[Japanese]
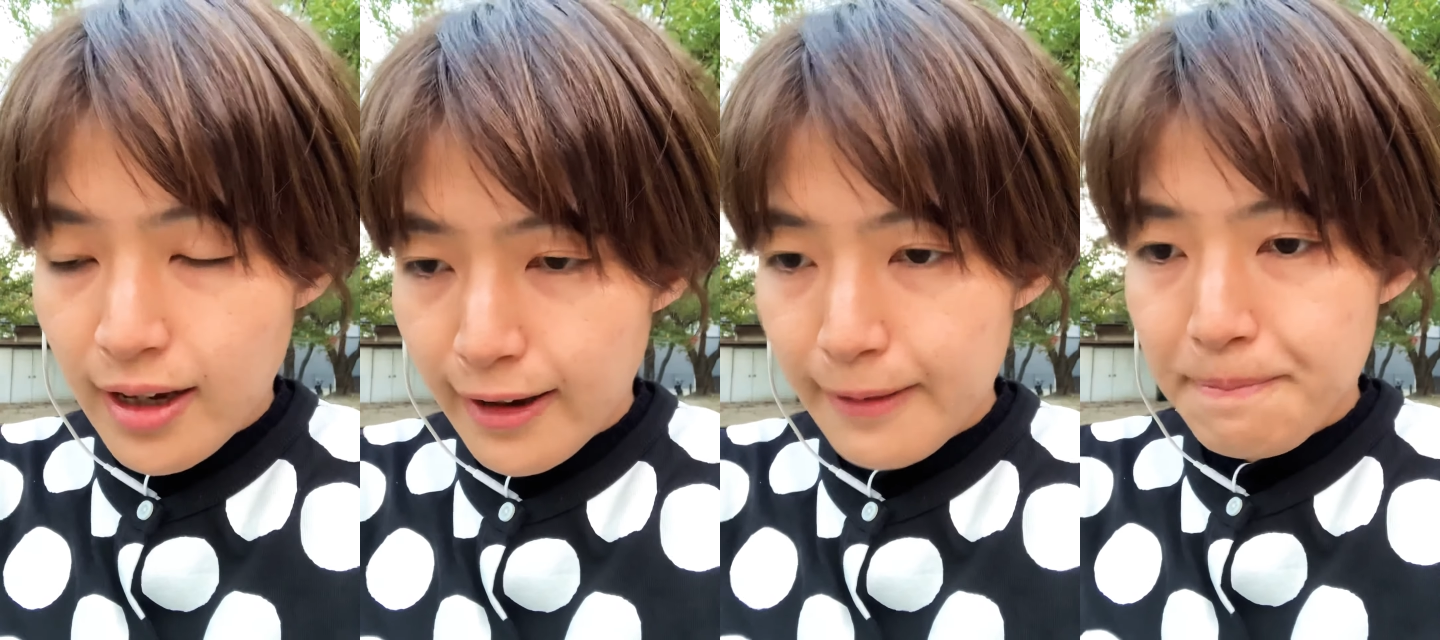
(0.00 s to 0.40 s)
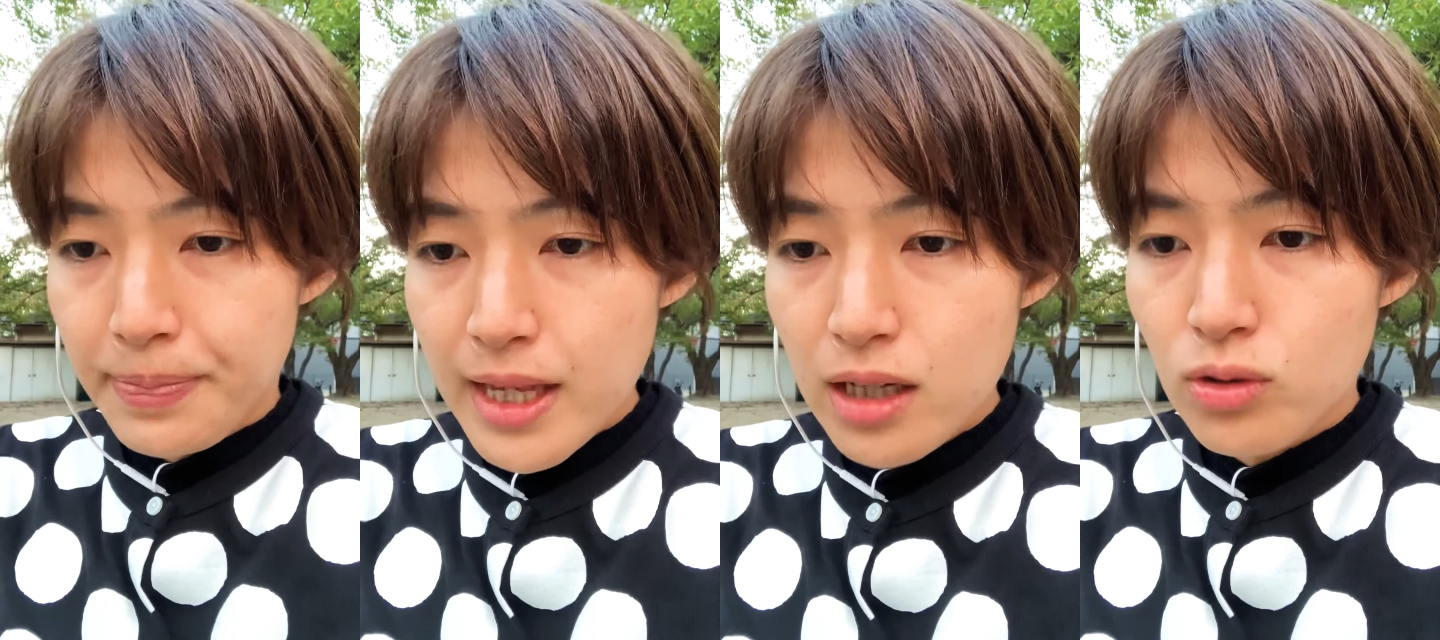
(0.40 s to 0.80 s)
はい、
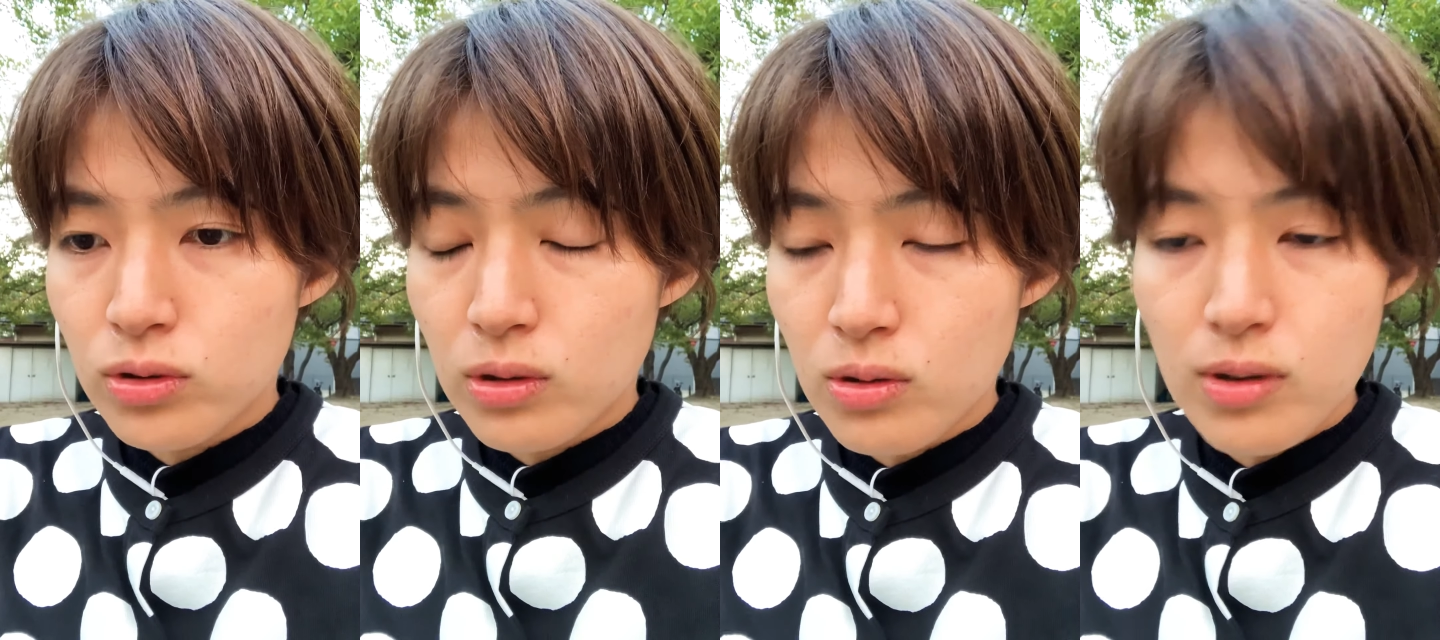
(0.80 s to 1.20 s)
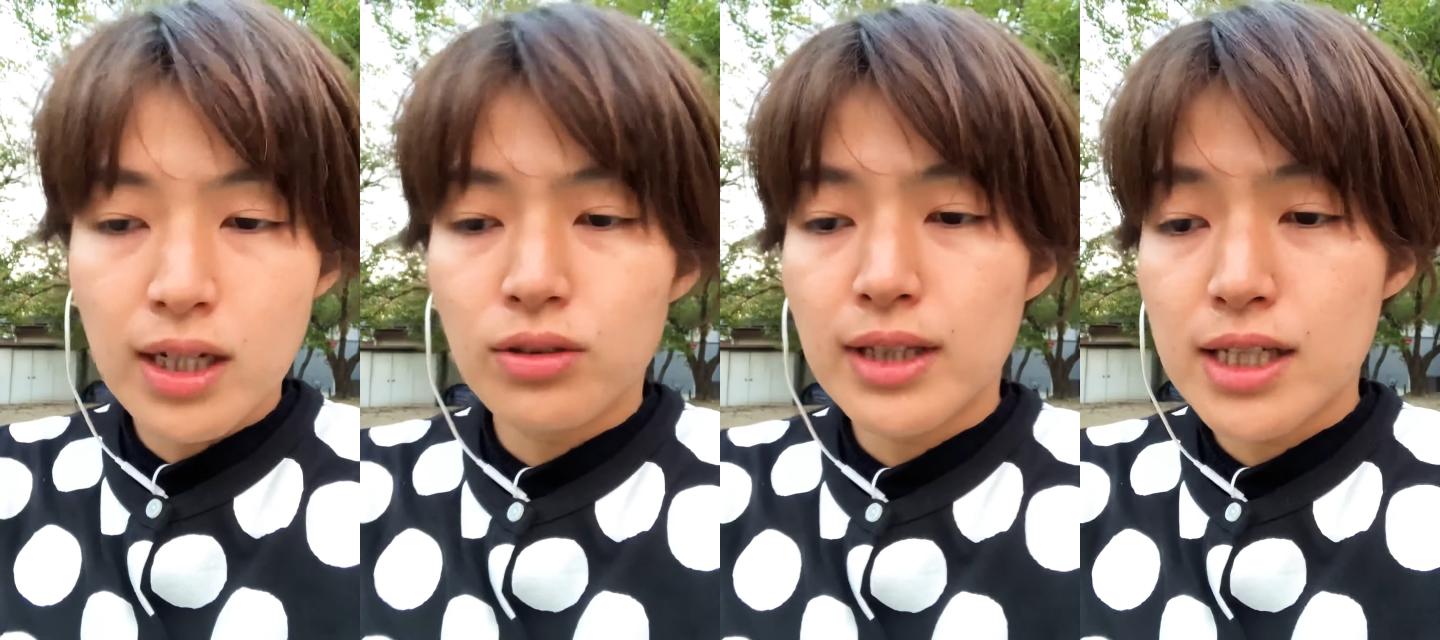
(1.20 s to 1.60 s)
で今
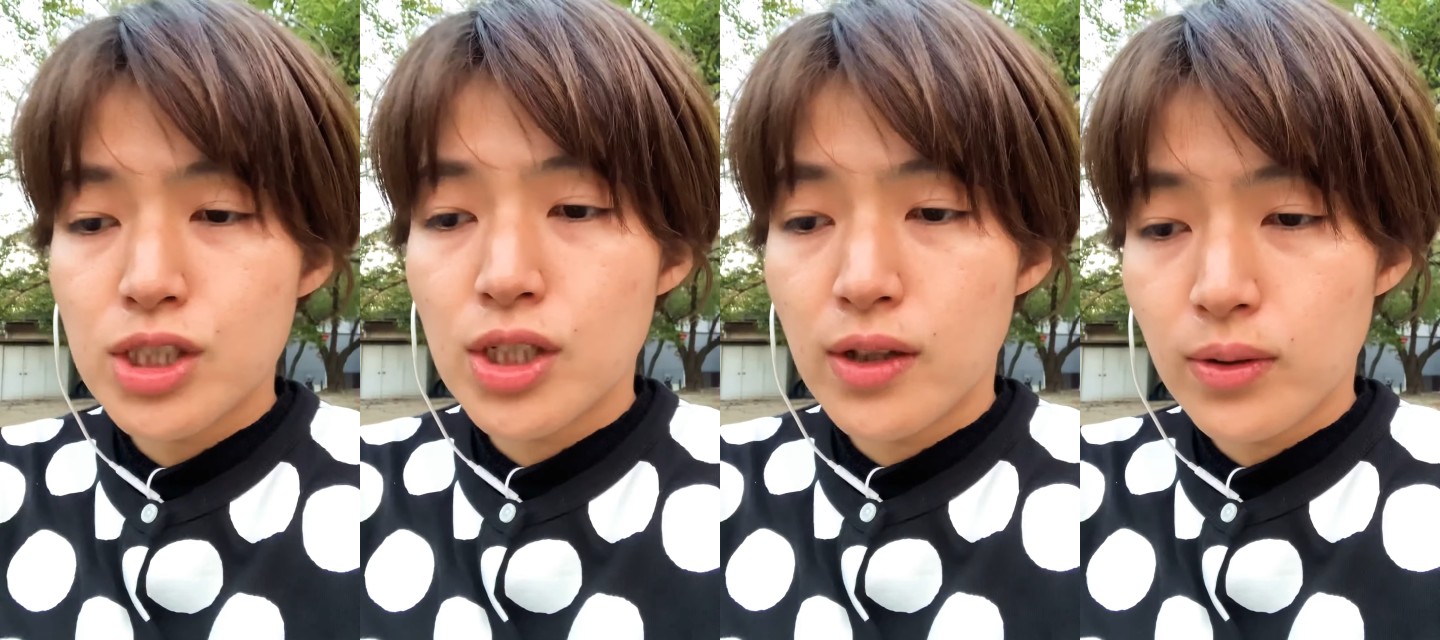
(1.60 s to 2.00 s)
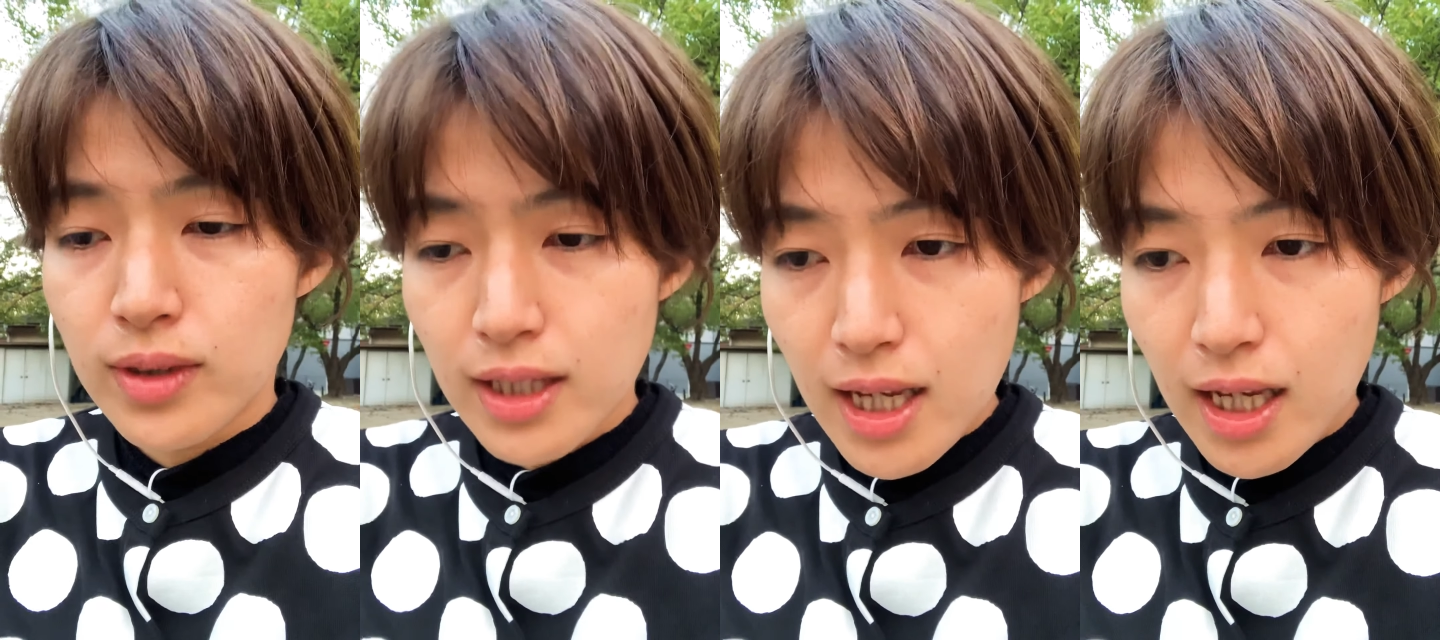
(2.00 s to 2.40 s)
回の断水によっ
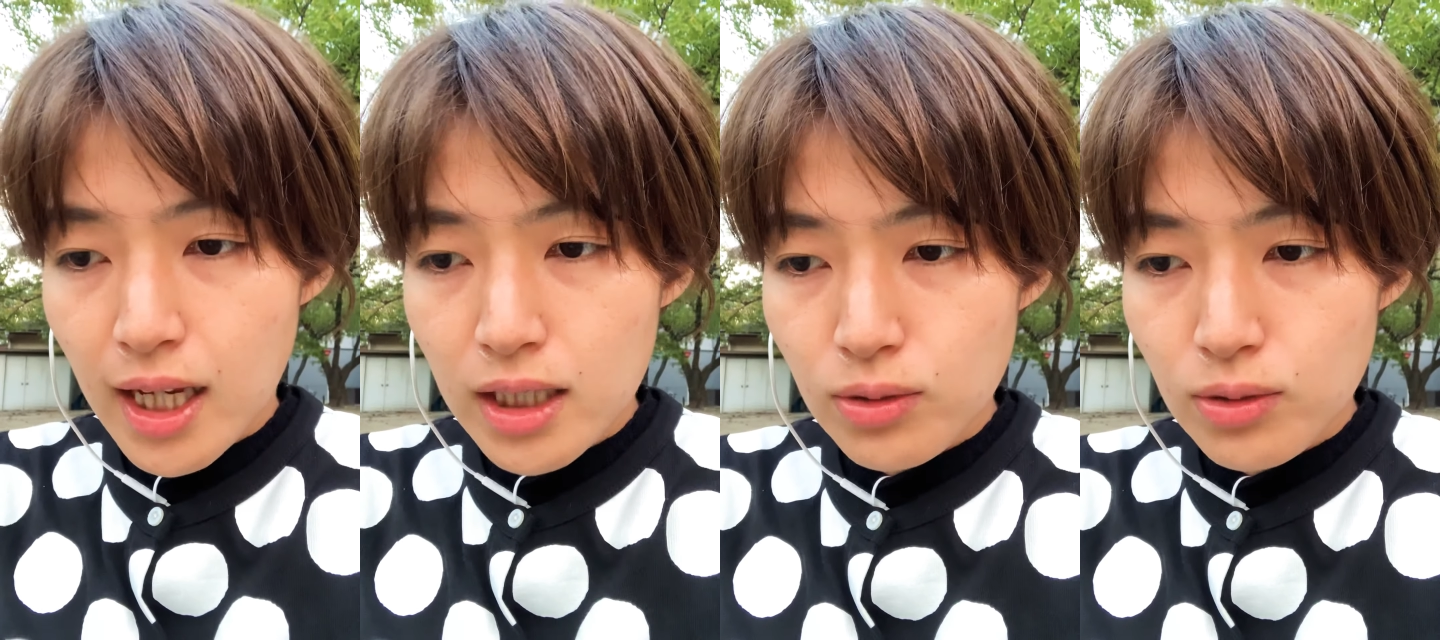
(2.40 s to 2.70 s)
て、